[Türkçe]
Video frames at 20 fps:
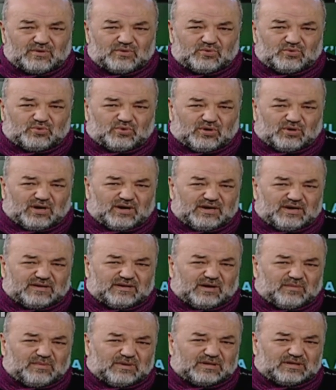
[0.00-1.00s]
Kur'an
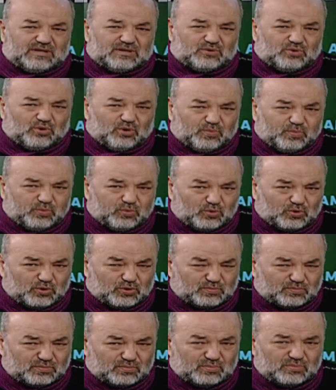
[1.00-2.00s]
hitap ettiği
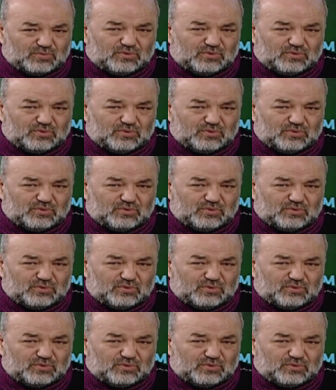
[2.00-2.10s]
toplum